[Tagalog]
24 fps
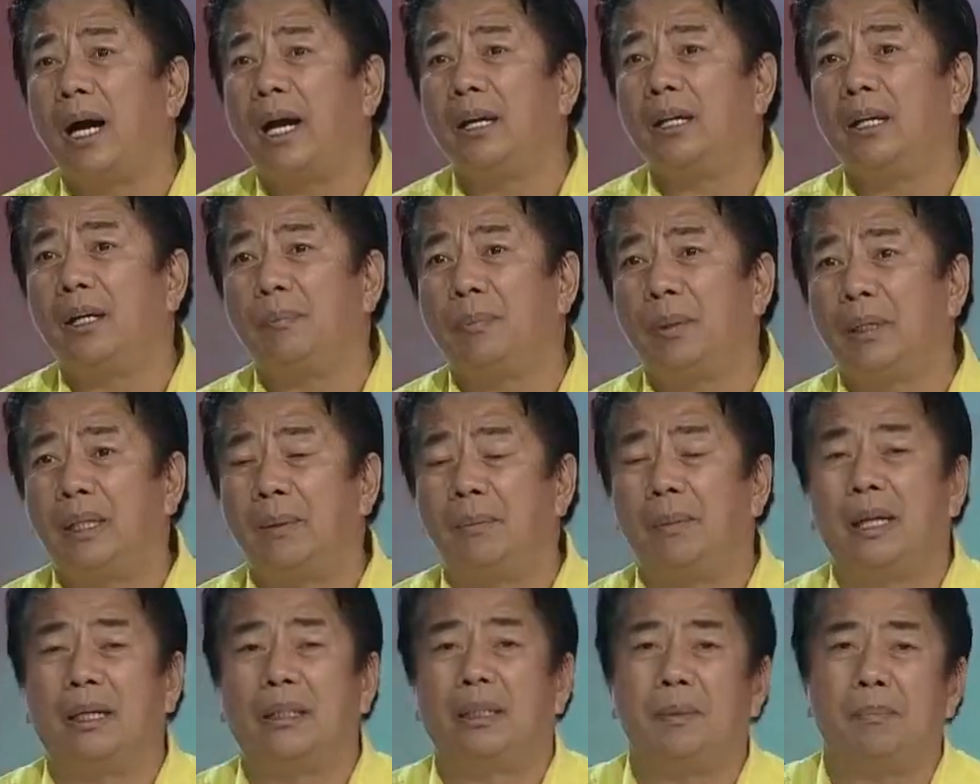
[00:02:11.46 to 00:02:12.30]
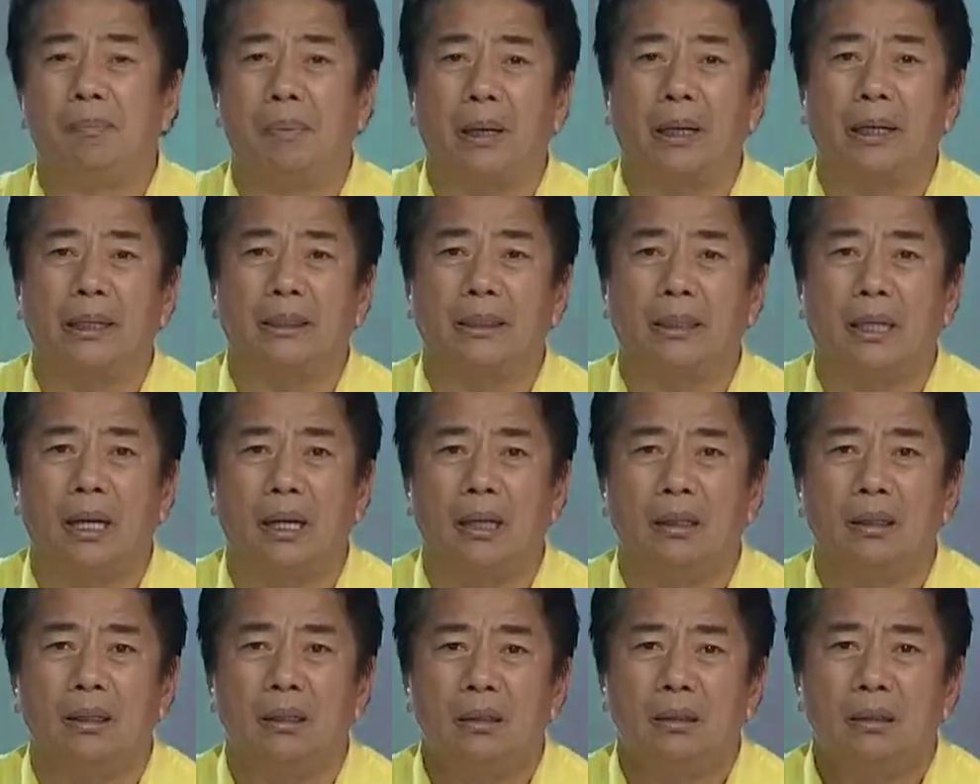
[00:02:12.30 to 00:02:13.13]
ngayon. Eh. Pwede ba natin ipakita?
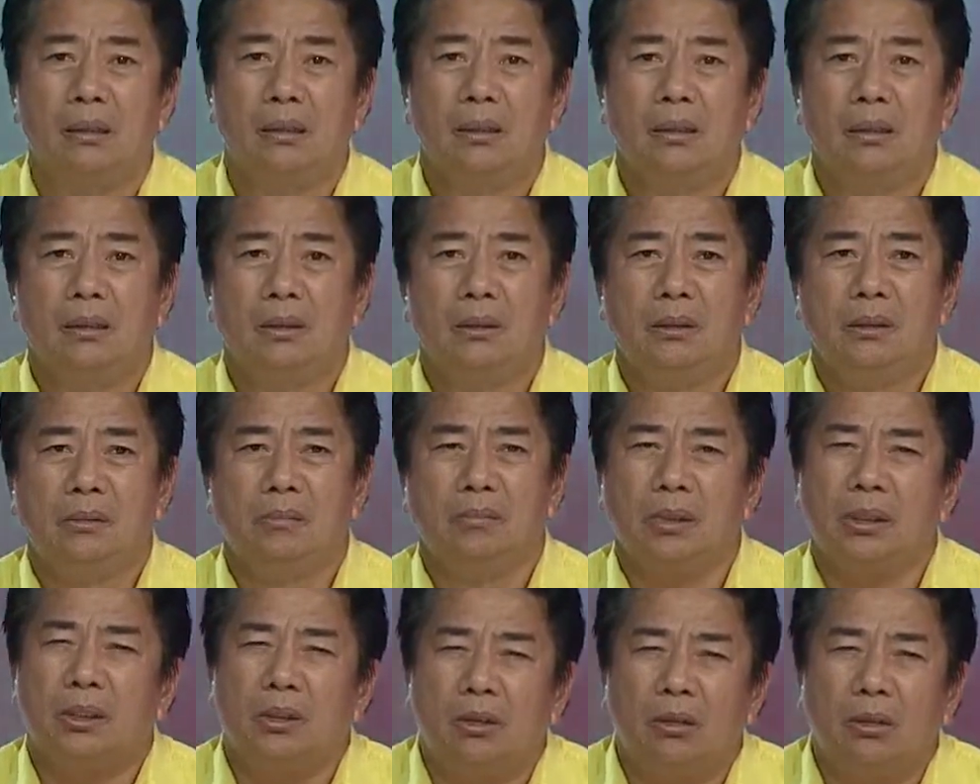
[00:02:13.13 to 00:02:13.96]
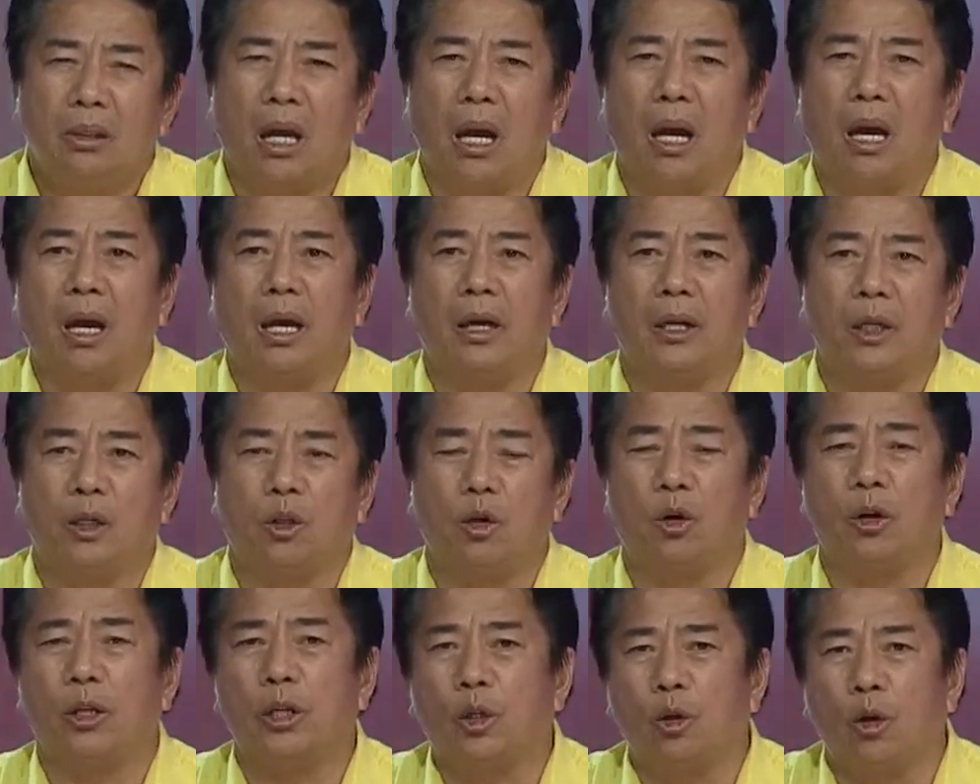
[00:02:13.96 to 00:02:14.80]
Medyo
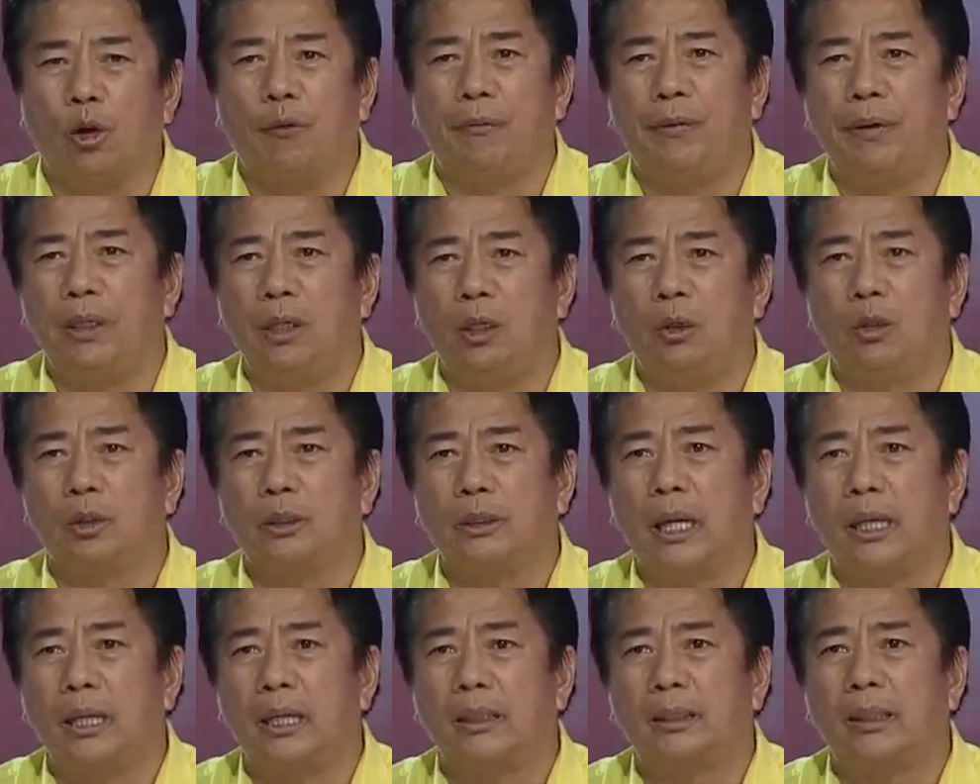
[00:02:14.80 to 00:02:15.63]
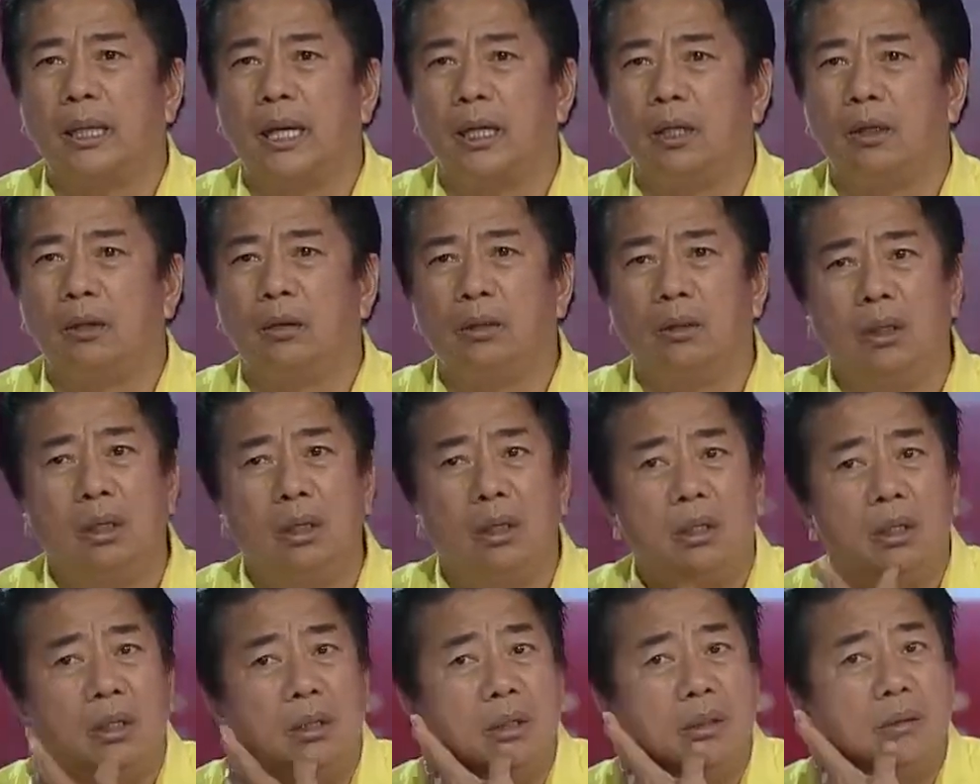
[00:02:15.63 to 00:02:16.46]
nakaka-recover na ho sana tayo.
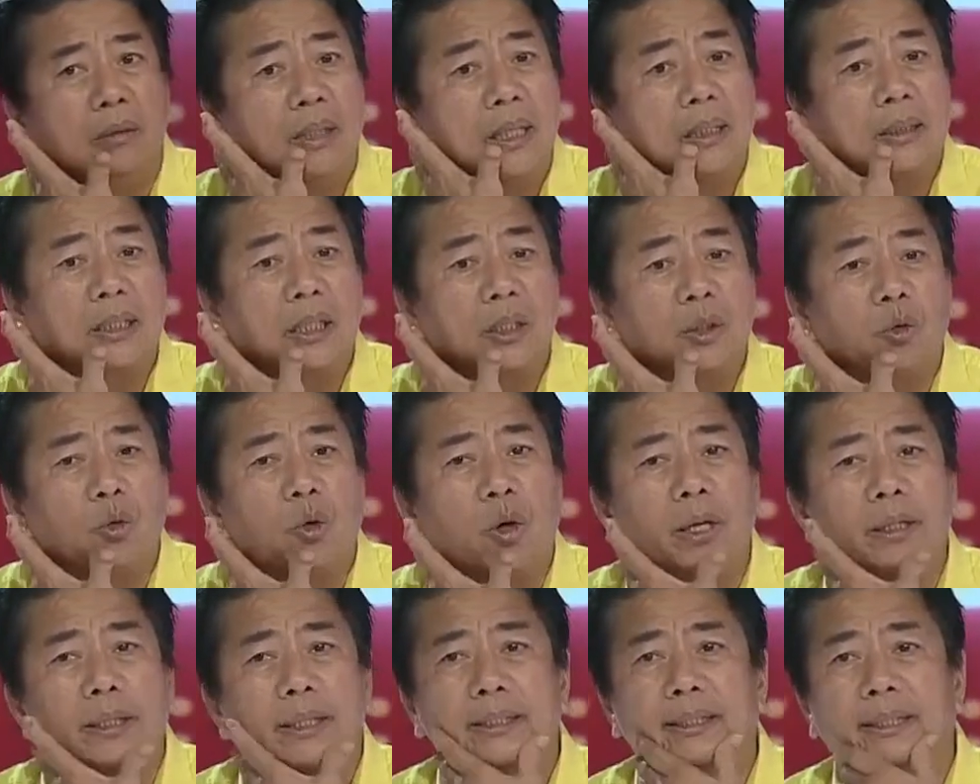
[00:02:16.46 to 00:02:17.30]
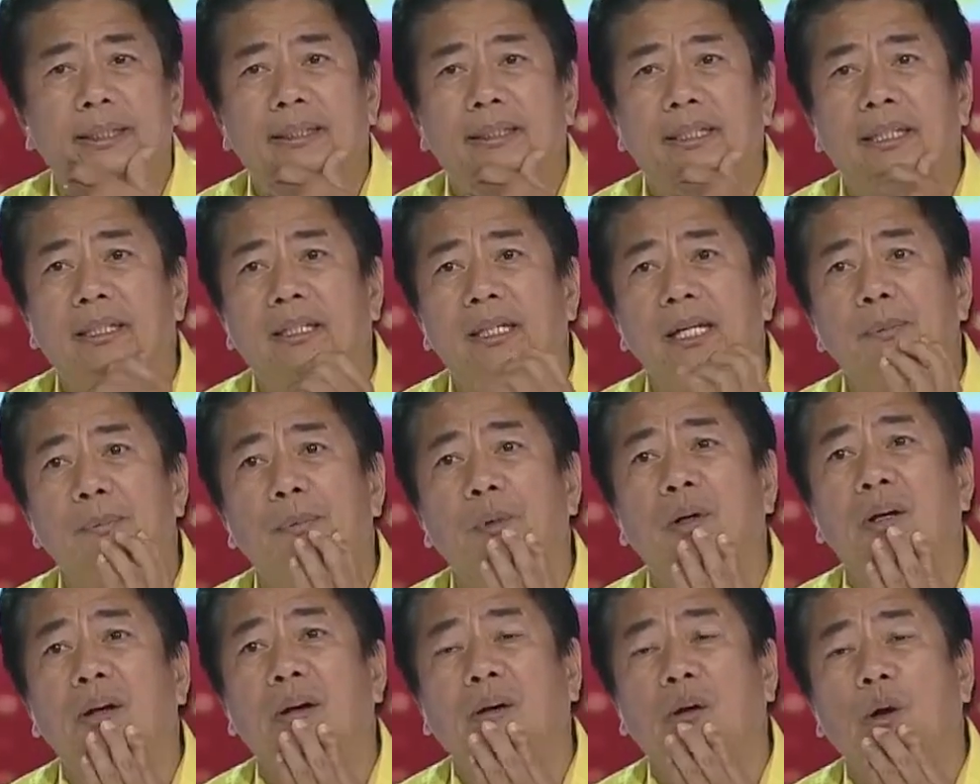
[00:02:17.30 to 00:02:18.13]
Nasa 263
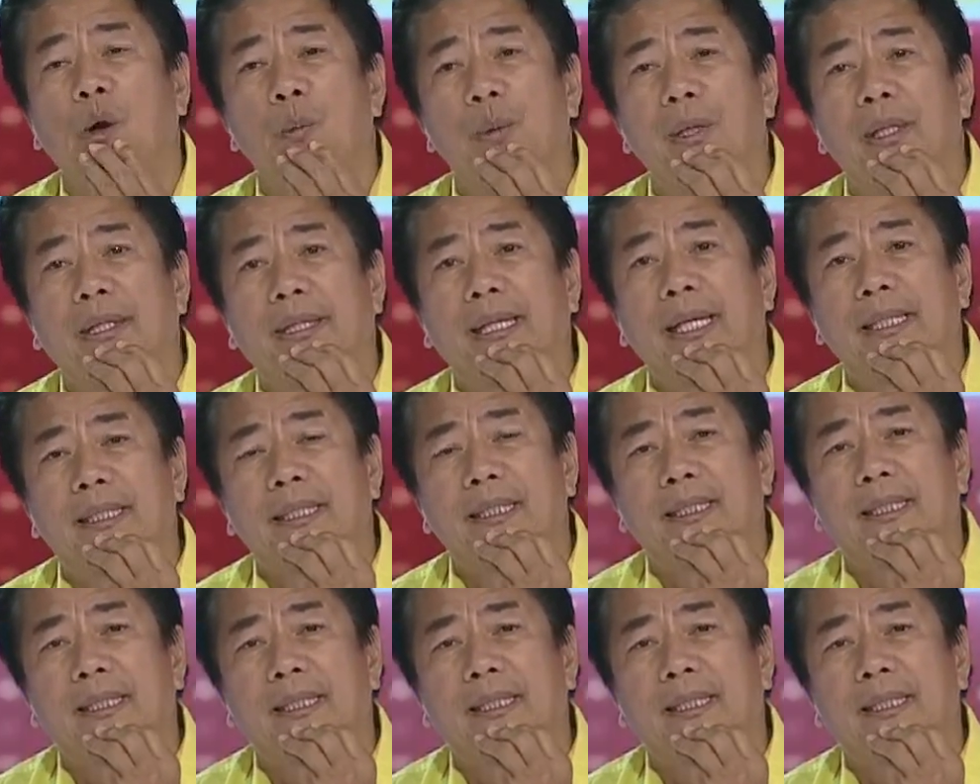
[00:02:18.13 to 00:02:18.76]
po ng COVID cases